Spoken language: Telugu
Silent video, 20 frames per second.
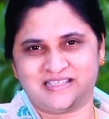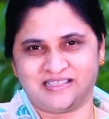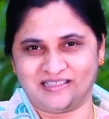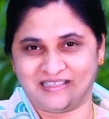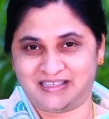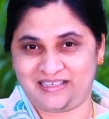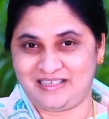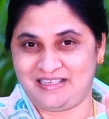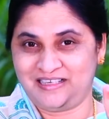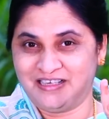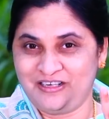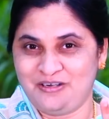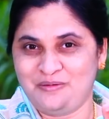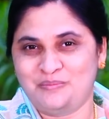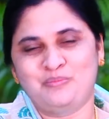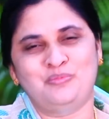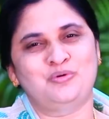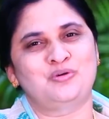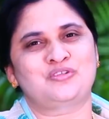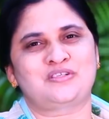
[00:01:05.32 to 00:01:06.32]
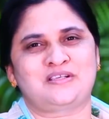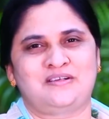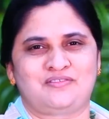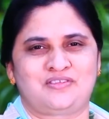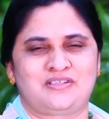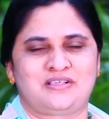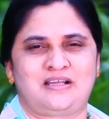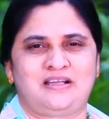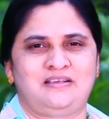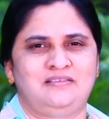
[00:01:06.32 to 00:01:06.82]
చేసిందండి మూడు
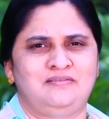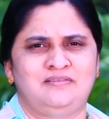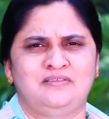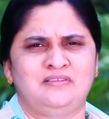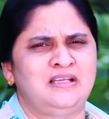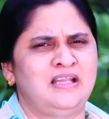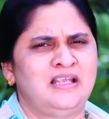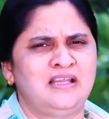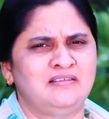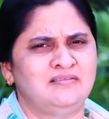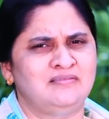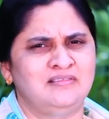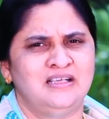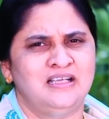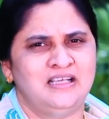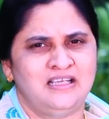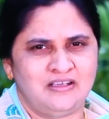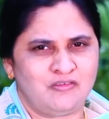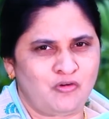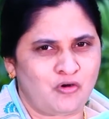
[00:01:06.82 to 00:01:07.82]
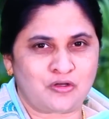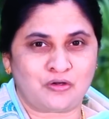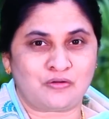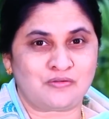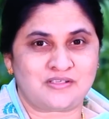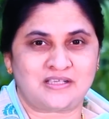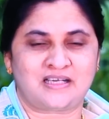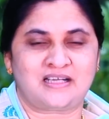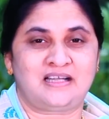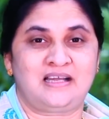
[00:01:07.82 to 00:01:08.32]
సంవత్సరాలు నేను
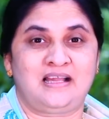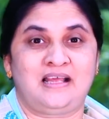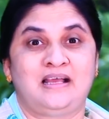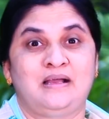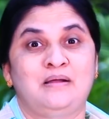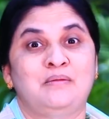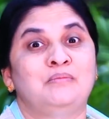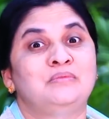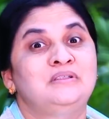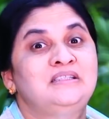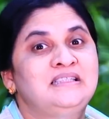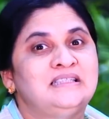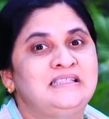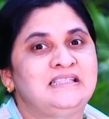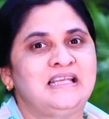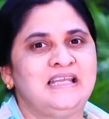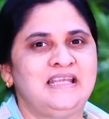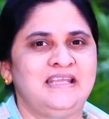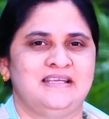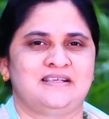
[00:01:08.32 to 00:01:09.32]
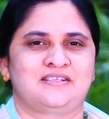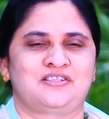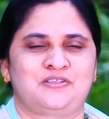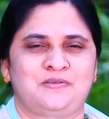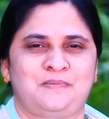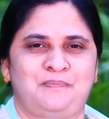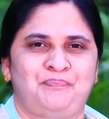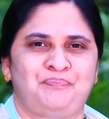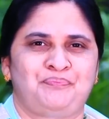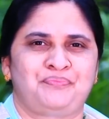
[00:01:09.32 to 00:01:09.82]
ఒకరోజు అంటలే త్రీ ఇయర్స్
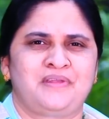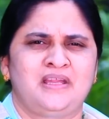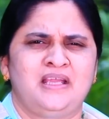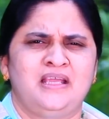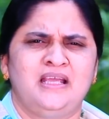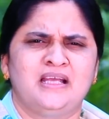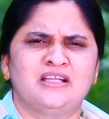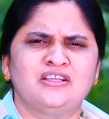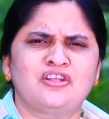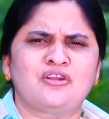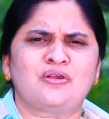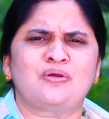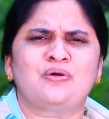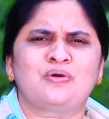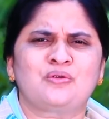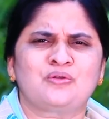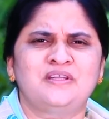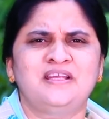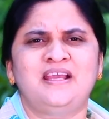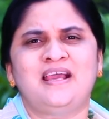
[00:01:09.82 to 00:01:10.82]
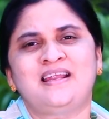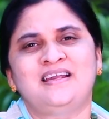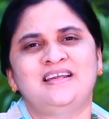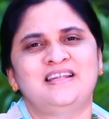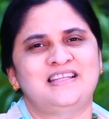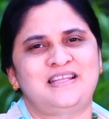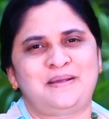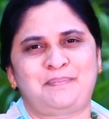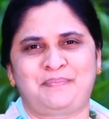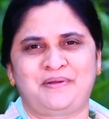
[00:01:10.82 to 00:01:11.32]
ఎందరో
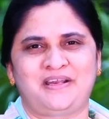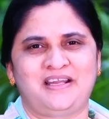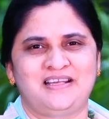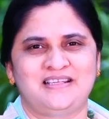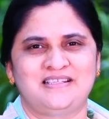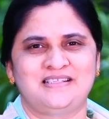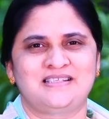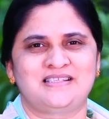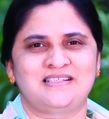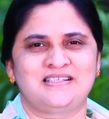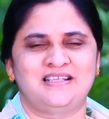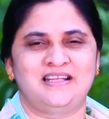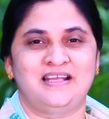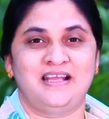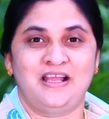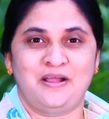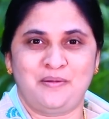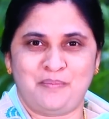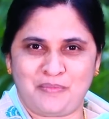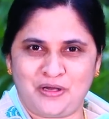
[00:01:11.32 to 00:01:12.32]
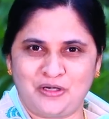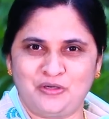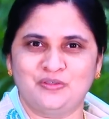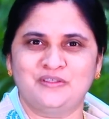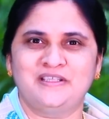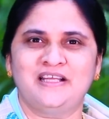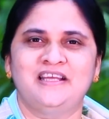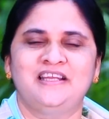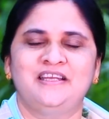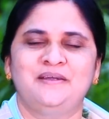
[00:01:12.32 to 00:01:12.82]
హృదయాలని తెప్పరిల్ల చేసింది
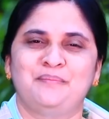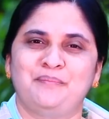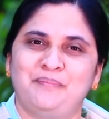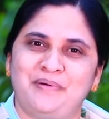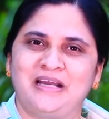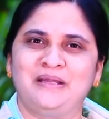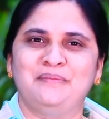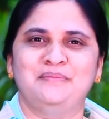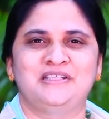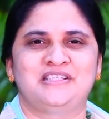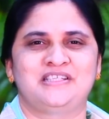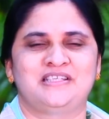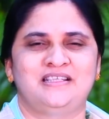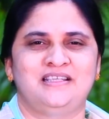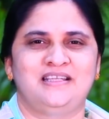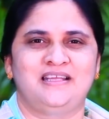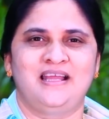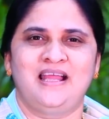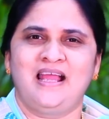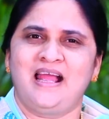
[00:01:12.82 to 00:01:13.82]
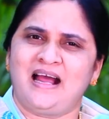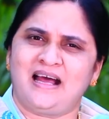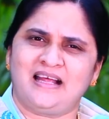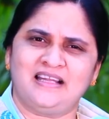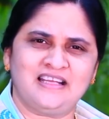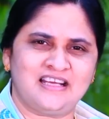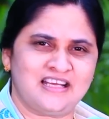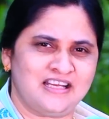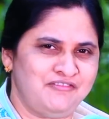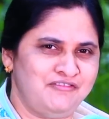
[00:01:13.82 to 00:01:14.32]
మనోధైర్యం బలం ఇచ్చింది
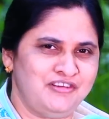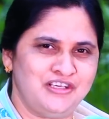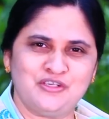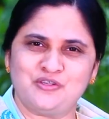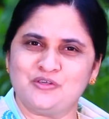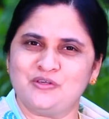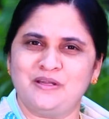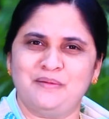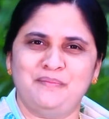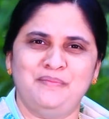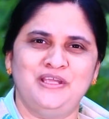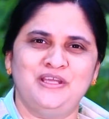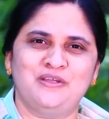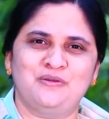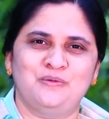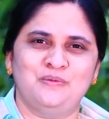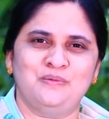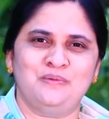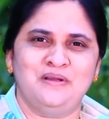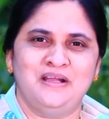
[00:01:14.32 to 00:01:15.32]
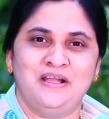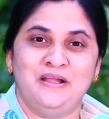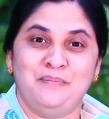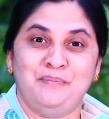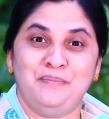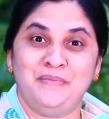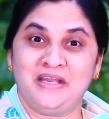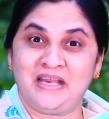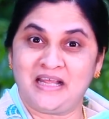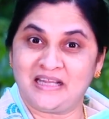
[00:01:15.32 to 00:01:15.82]
అందుకని వింటున్న మీరు
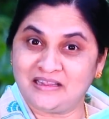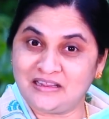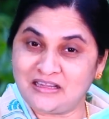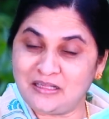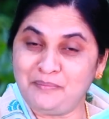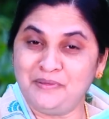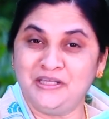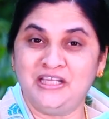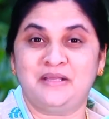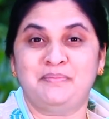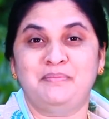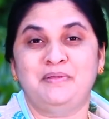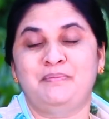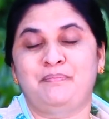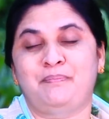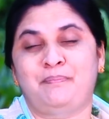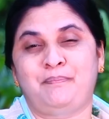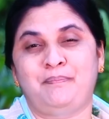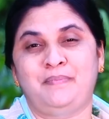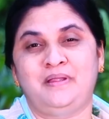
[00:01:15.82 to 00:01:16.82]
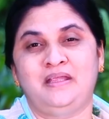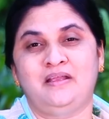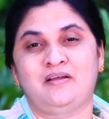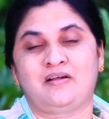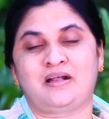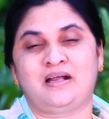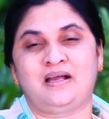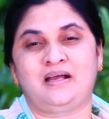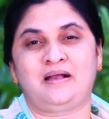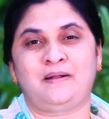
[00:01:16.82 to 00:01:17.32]
మీరు ఎంతమందికి మీ మీ
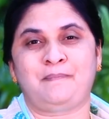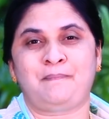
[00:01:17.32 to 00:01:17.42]
యొక్క